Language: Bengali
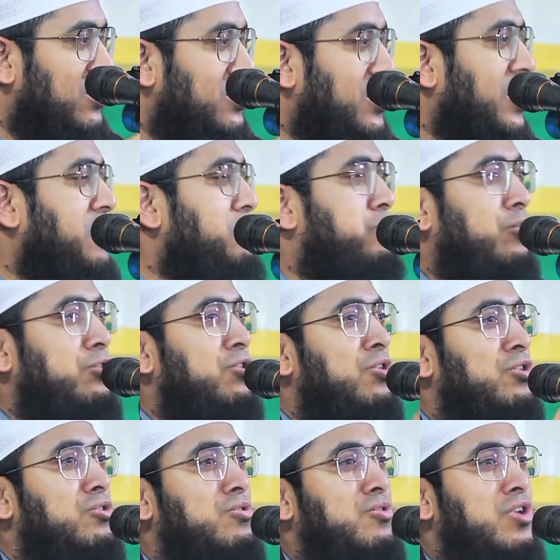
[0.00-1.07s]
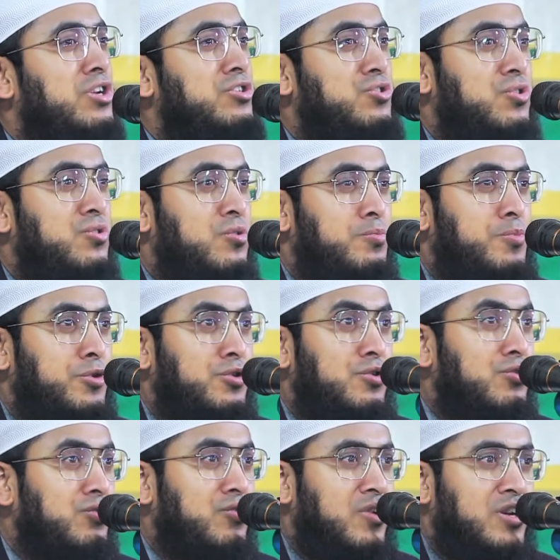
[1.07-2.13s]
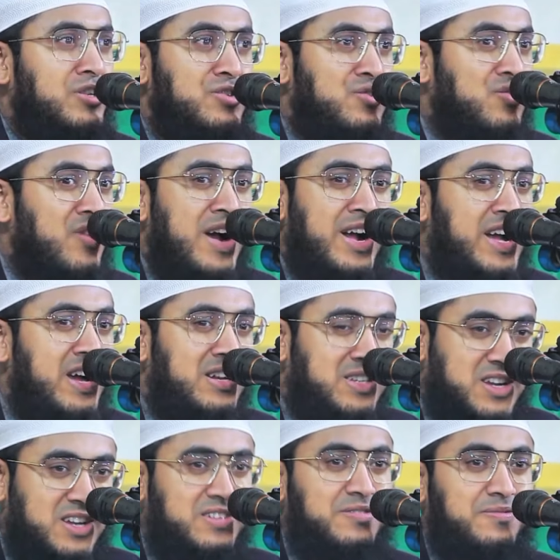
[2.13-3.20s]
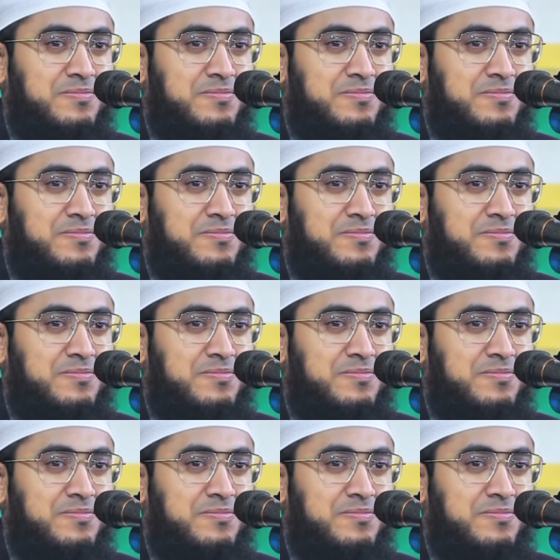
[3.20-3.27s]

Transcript: তাকে প্রতিহত করার জন্য প্রতিরোধ করার জন্য আগায় আসলেন